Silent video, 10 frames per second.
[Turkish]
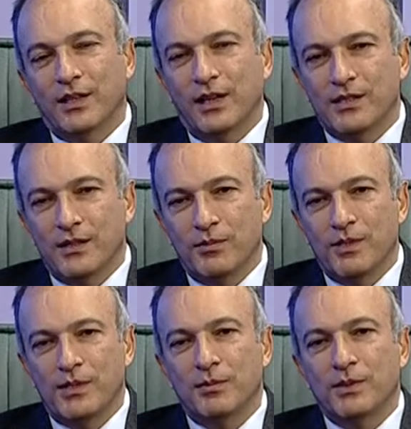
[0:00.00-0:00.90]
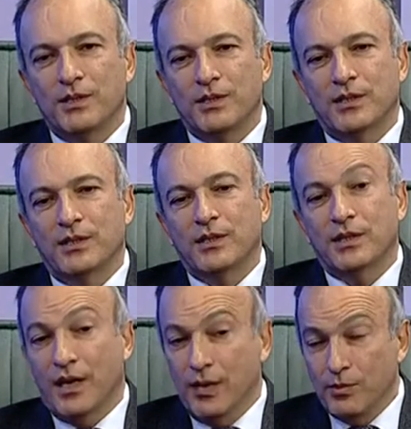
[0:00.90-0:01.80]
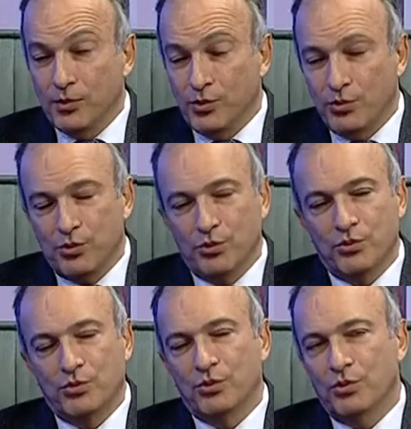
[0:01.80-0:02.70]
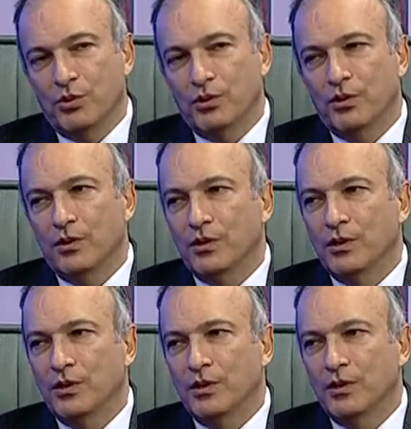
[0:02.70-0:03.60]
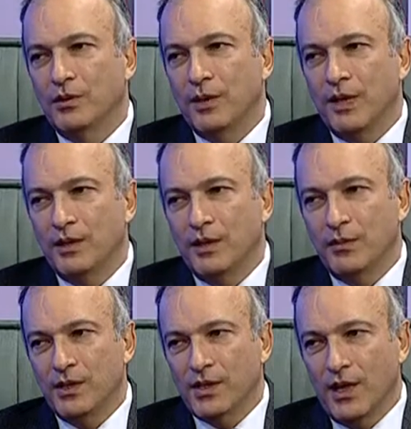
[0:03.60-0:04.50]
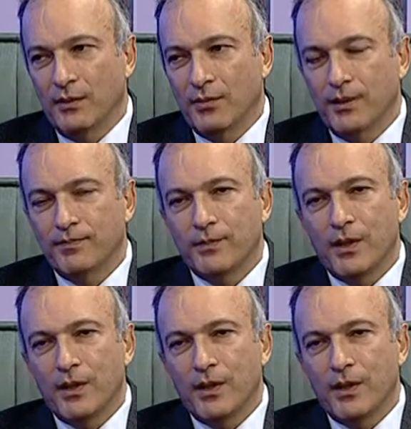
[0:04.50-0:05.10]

E, hastamızda bir e, kayma söz konusu diyor. E, belinde kayma bir nasıl kayma. Olur hocam?